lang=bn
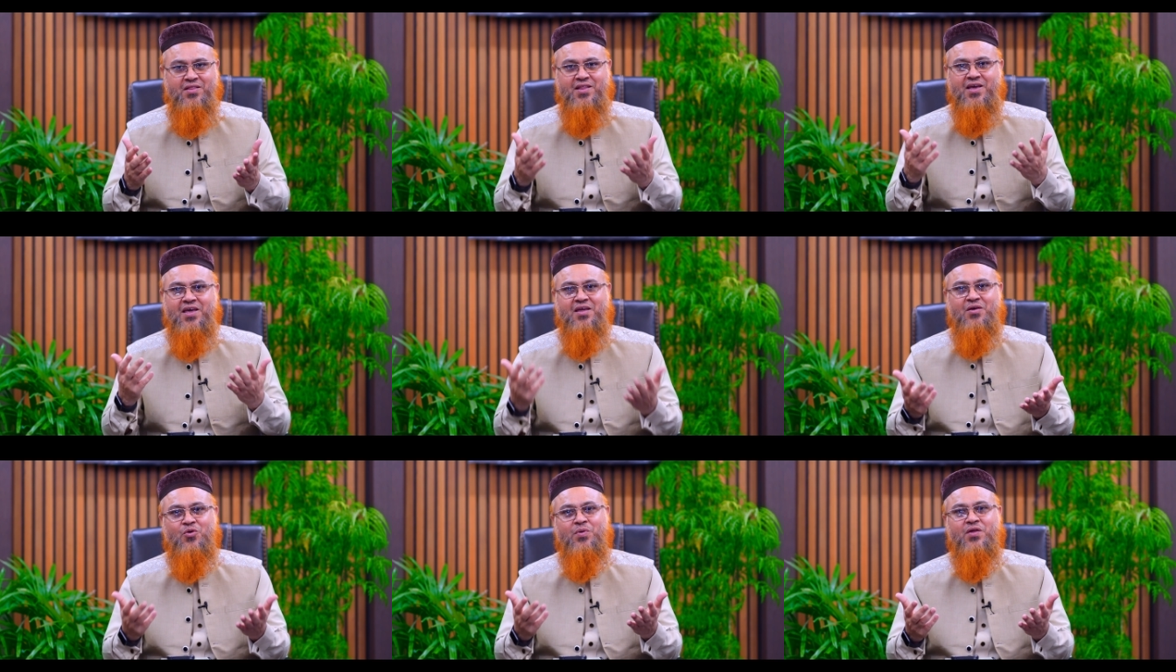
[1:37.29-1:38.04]
দেখে
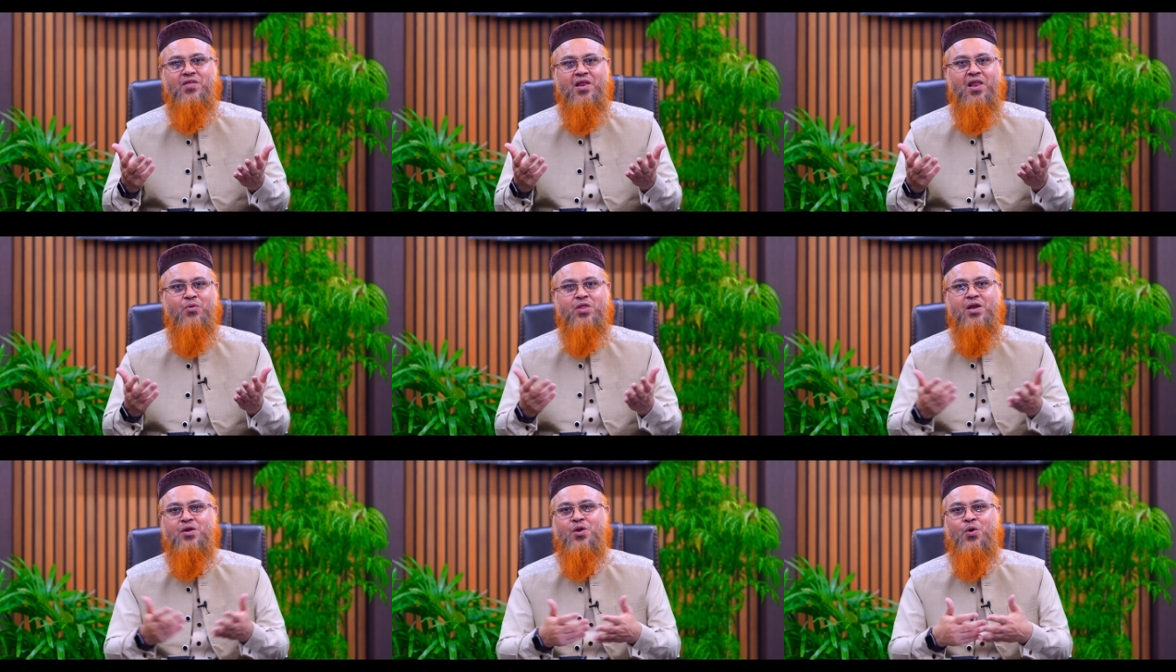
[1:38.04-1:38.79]
ওমর রদি আল্লাহ
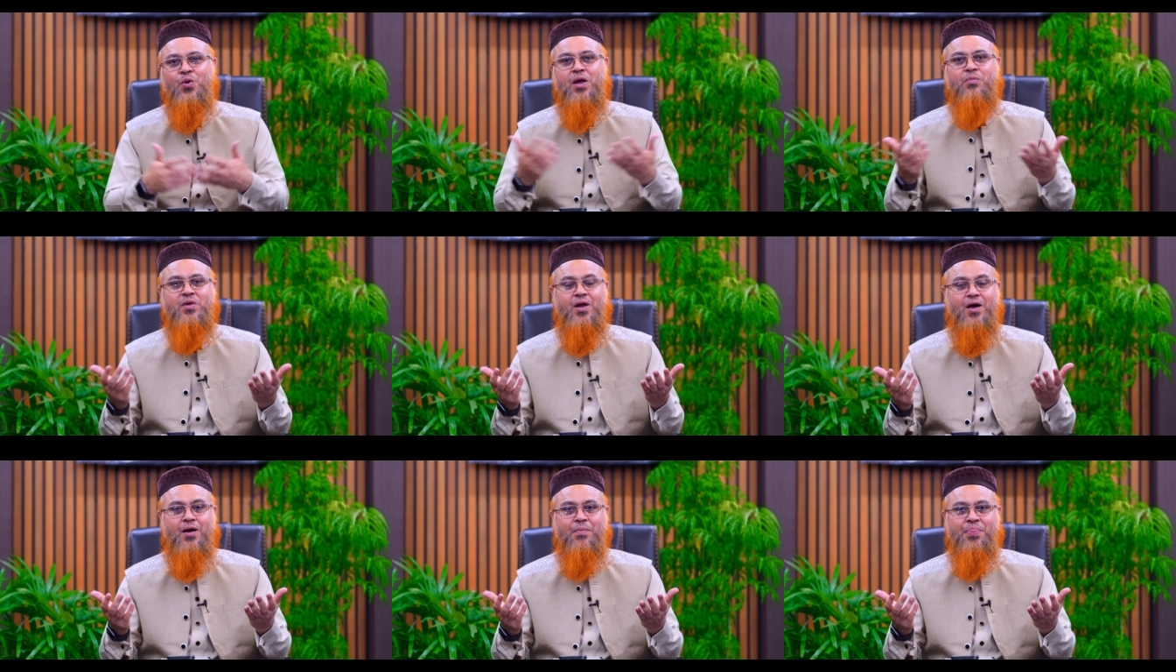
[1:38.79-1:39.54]
তালা নয়ন
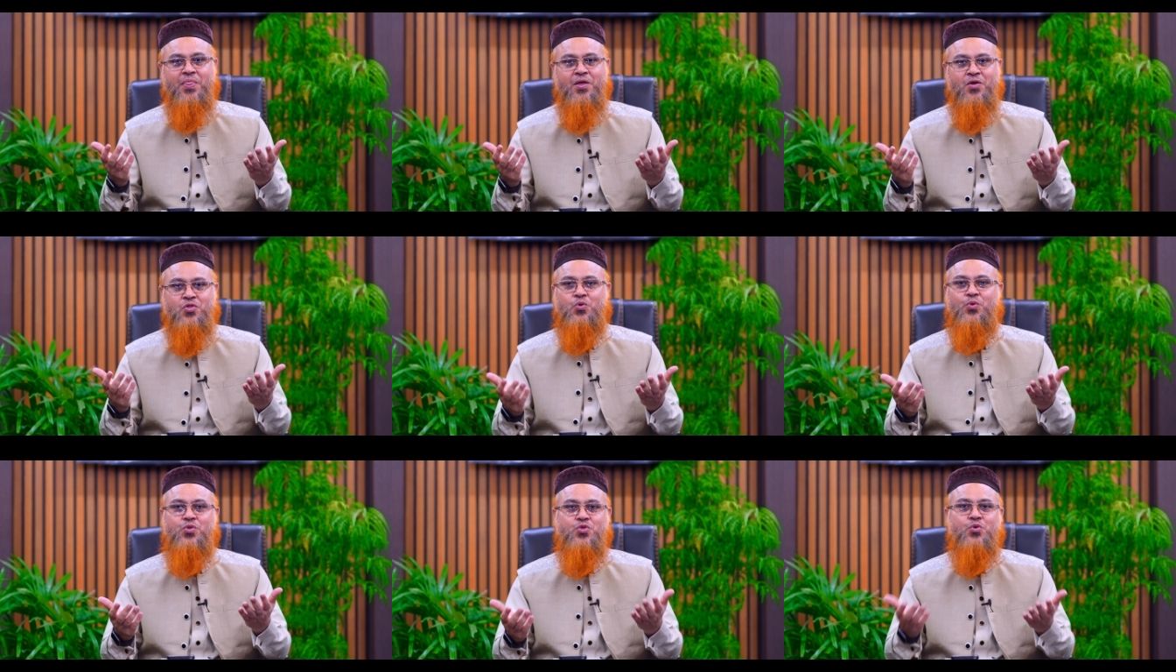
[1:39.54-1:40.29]
আবিরাম
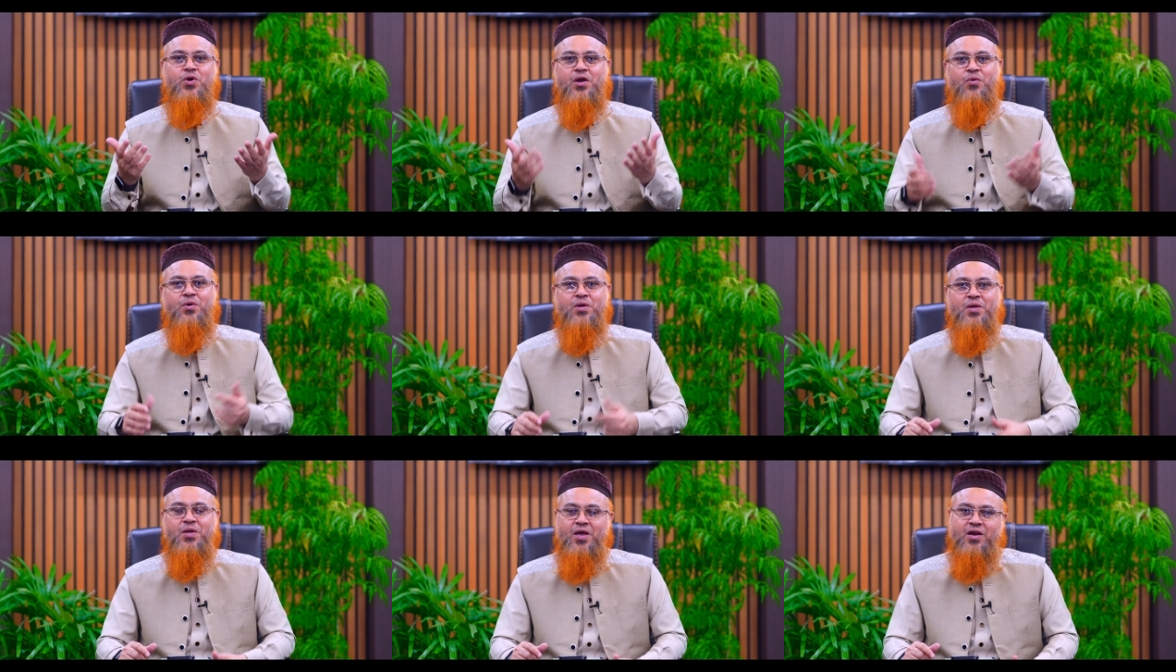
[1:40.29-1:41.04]
চোখ জোড়ানো
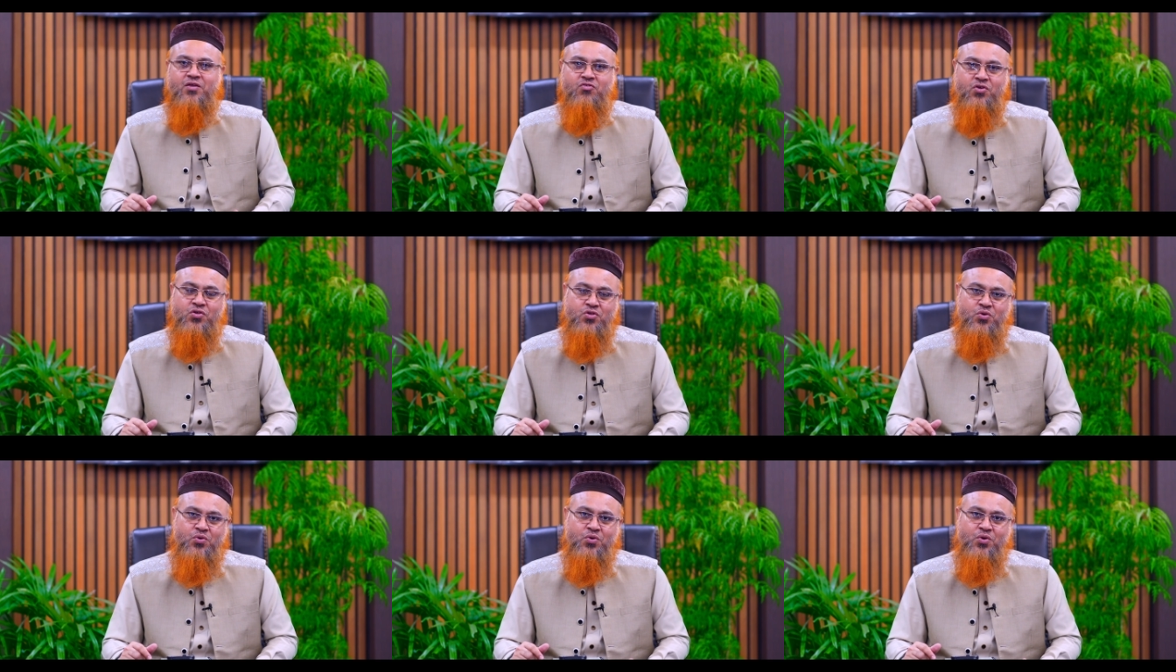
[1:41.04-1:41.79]
একটি দৃশ্য